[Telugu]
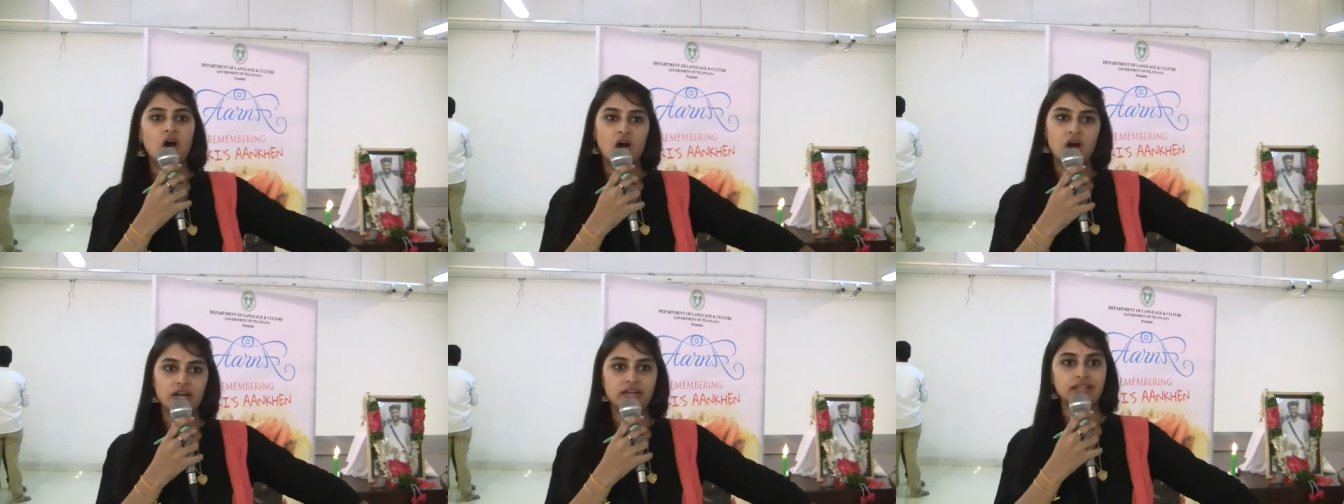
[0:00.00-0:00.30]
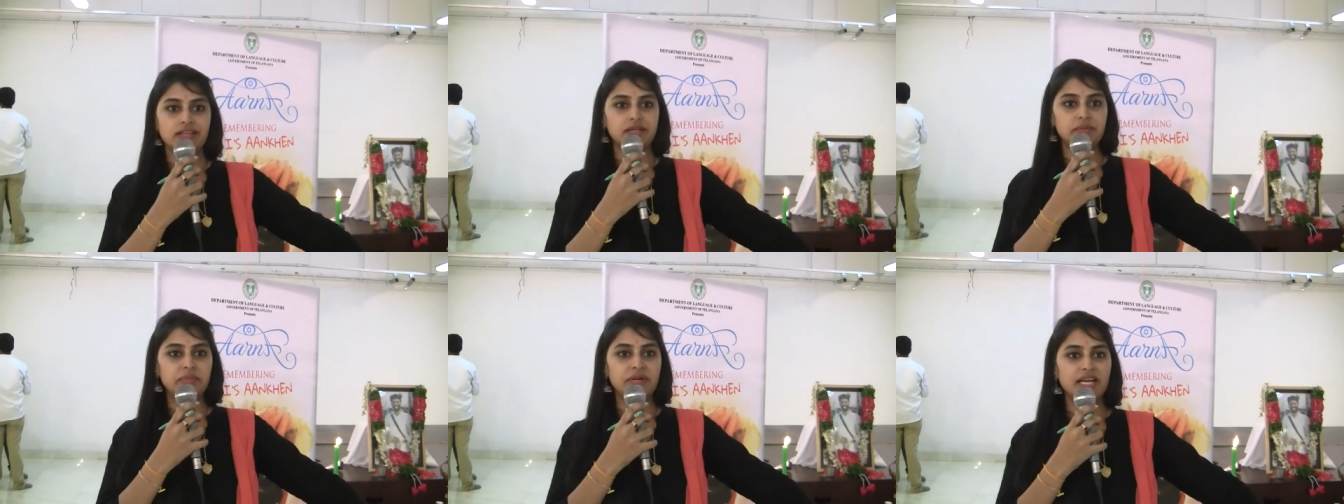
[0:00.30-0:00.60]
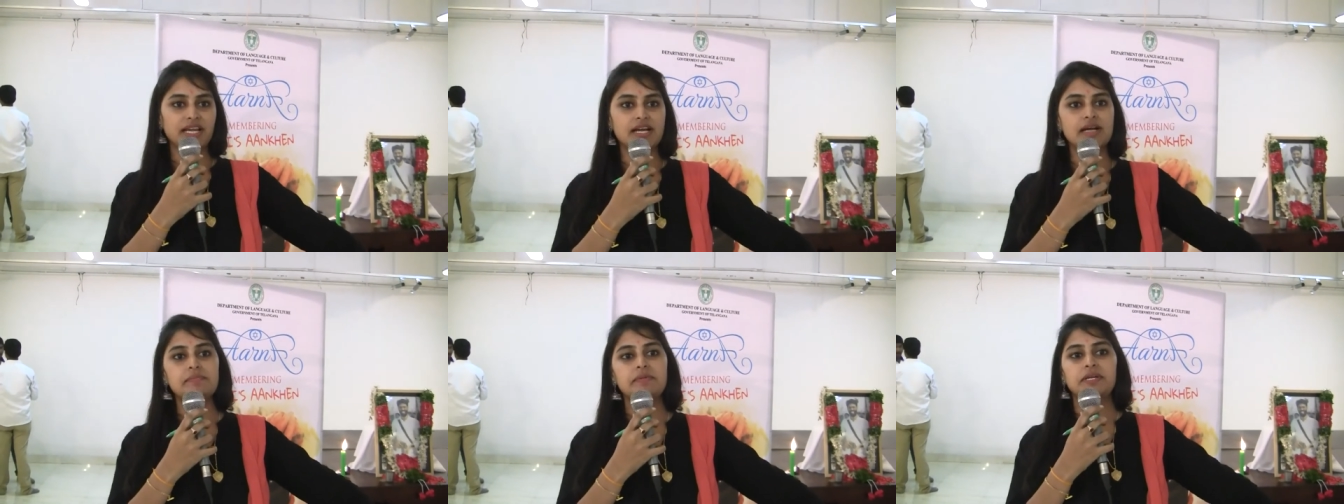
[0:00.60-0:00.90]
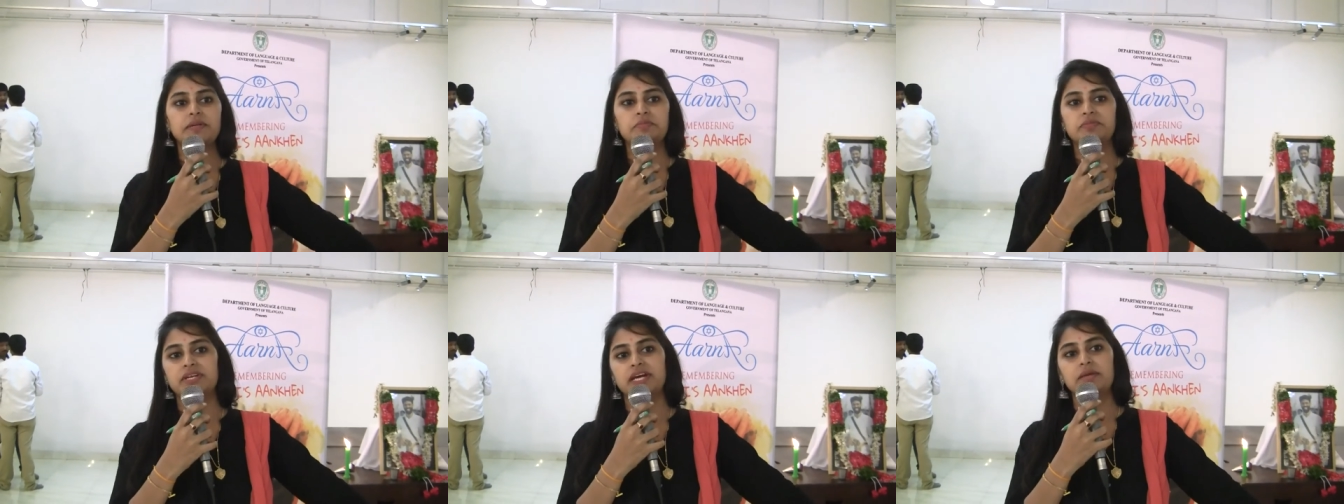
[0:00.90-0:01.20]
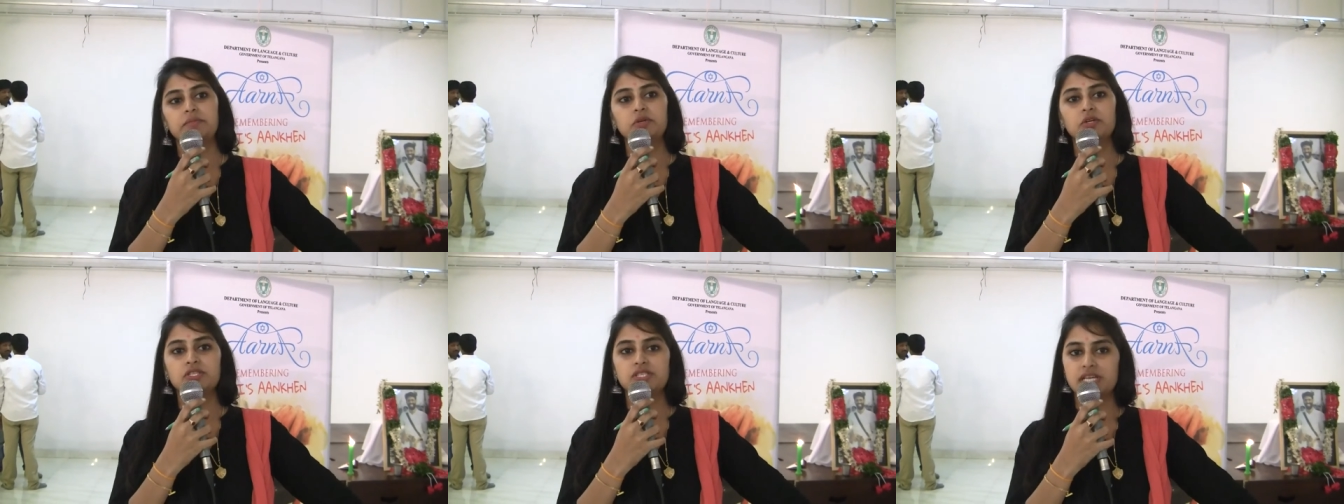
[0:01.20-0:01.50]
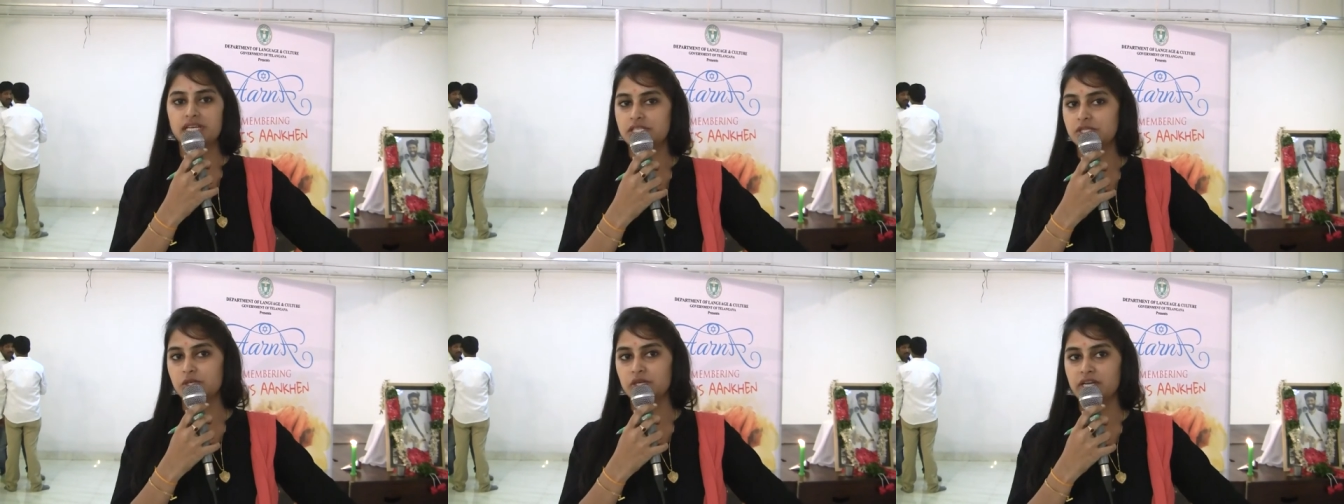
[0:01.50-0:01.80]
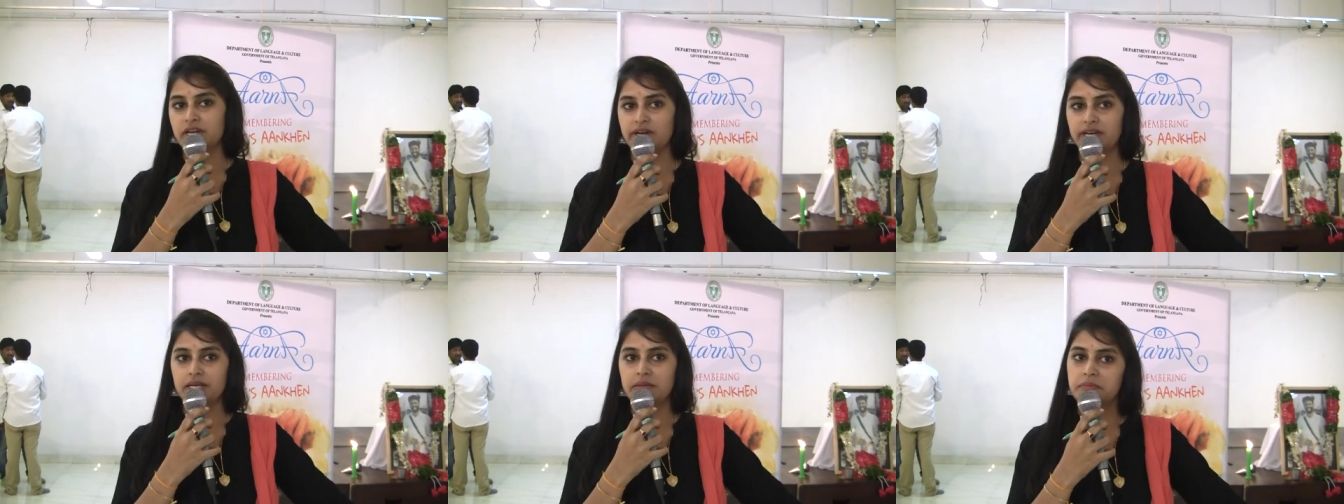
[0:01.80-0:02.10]
ఆనరబుల్గా మనం ట్రైబ్యూట్
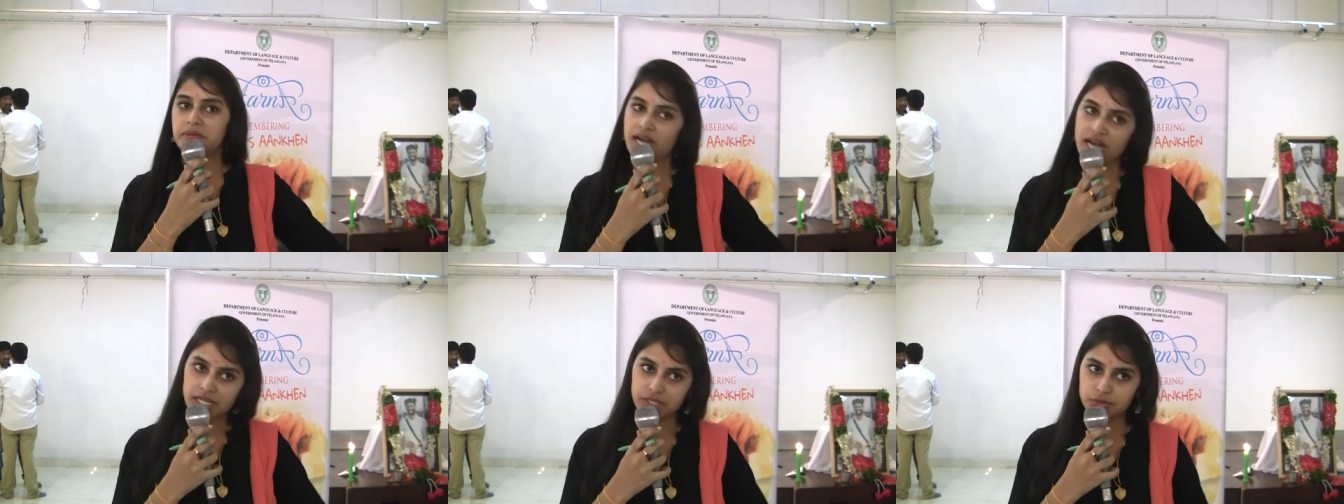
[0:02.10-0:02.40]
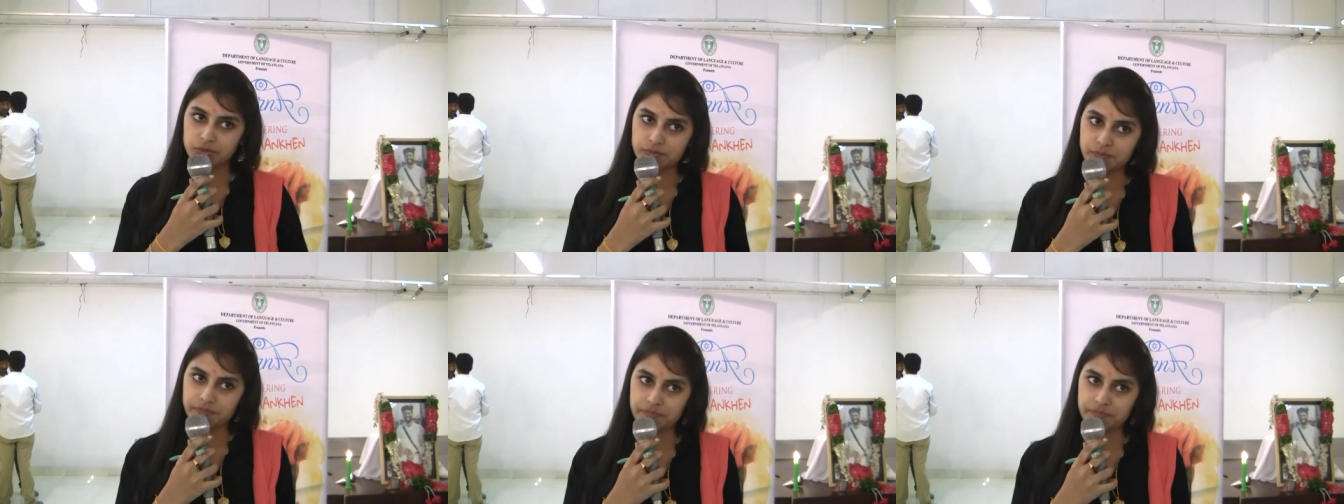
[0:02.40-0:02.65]
చేసుకునే వాళ్ళం కాదు